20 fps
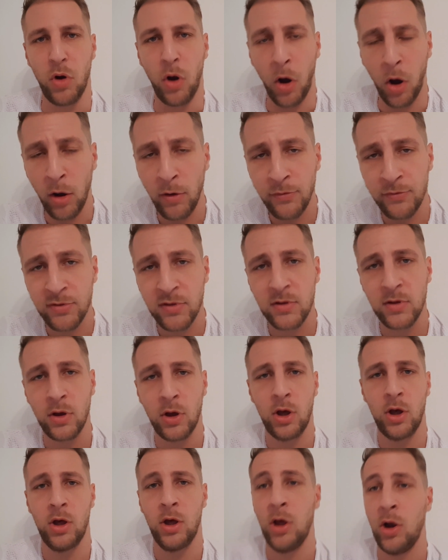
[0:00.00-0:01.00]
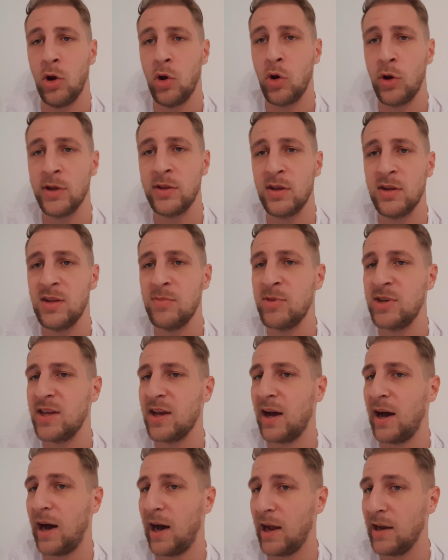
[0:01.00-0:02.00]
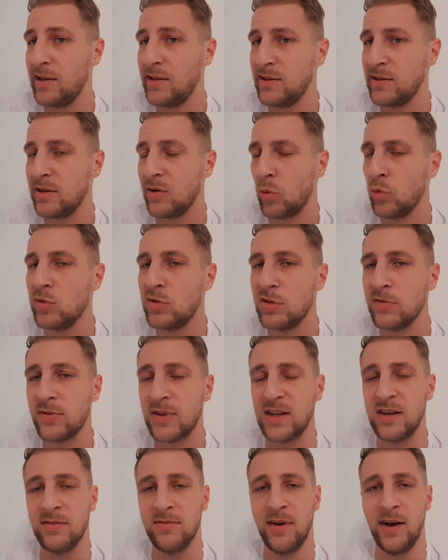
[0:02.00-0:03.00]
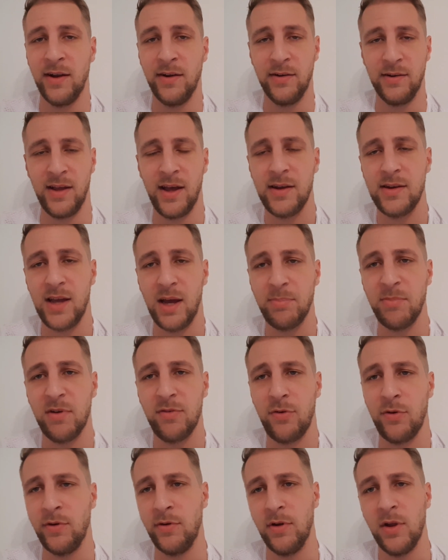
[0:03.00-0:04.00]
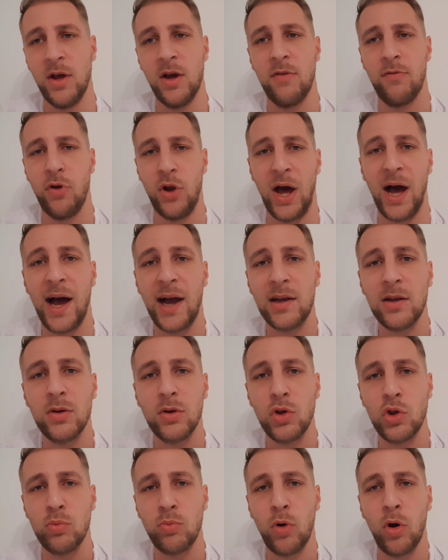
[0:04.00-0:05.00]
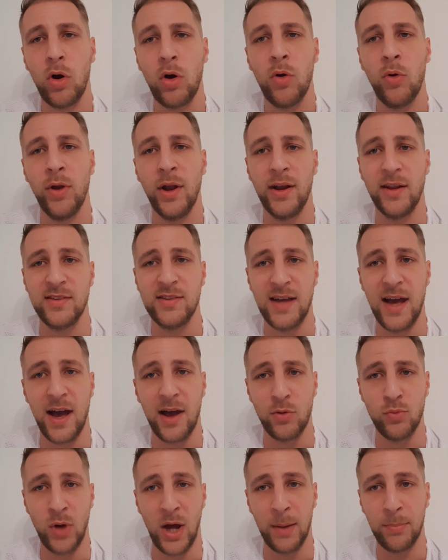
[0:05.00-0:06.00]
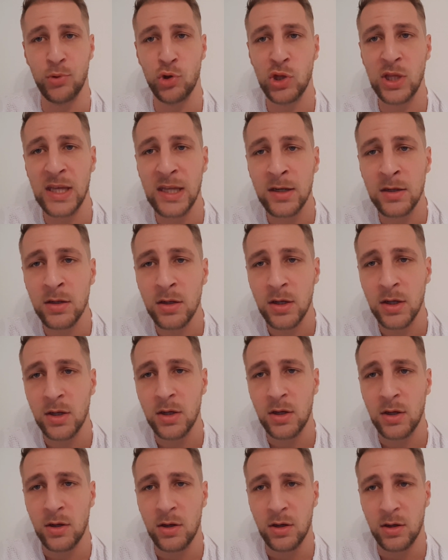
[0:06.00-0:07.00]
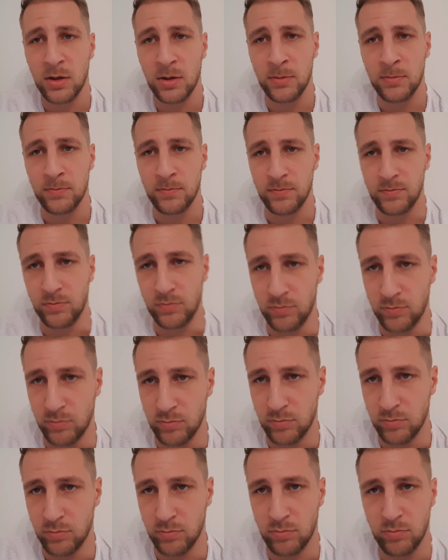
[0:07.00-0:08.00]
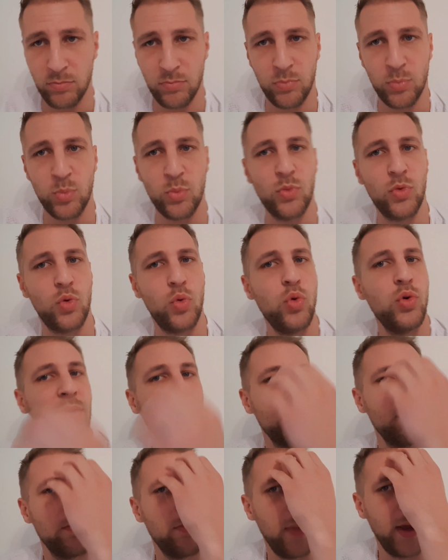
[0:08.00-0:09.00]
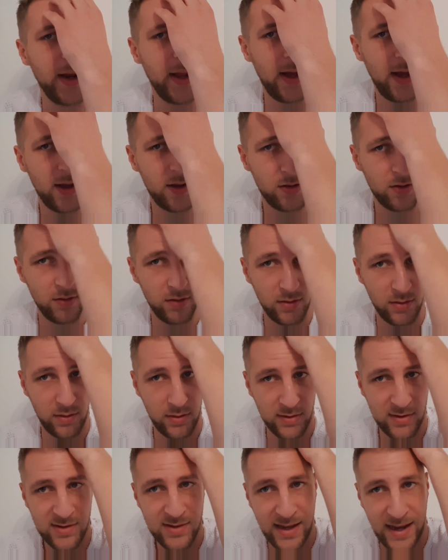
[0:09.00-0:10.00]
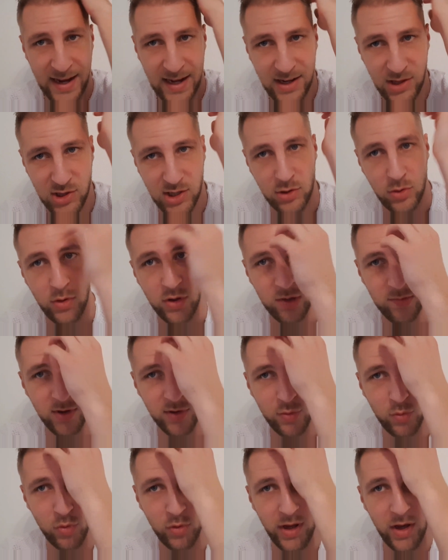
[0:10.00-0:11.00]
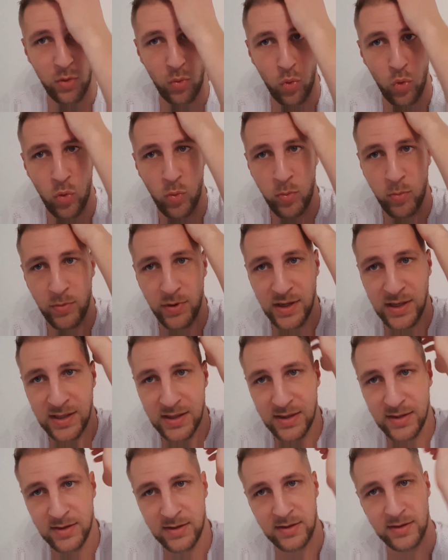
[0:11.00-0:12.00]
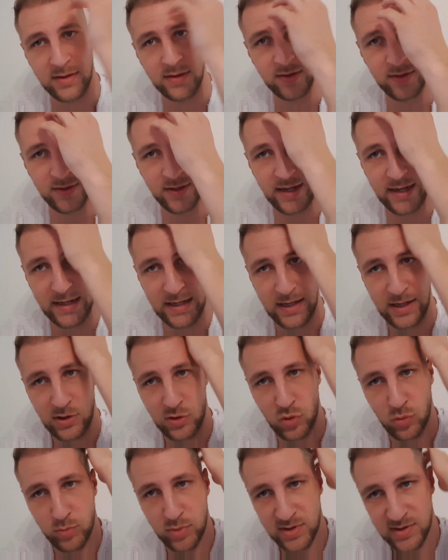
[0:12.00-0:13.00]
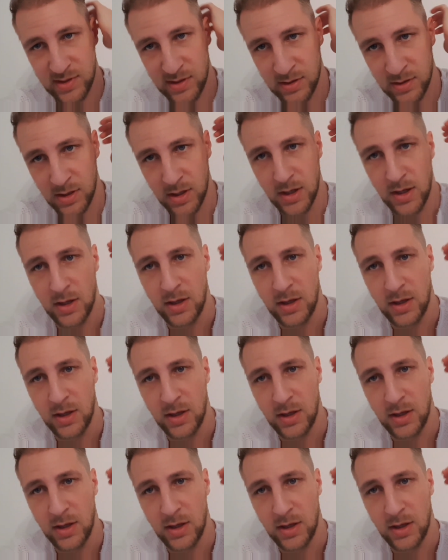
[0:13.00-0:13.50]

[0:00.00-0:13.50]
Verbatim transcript: oft Leute, die mit ihrer Haarlinie unzufrieden waren. Ja, die haben mal von, von Haken gesprochen oder dass die Haare nur abstehen. Ähm, gut, meine Haare style ich natürlich immer so nach oben, hinten, seitlich so ein bisschen.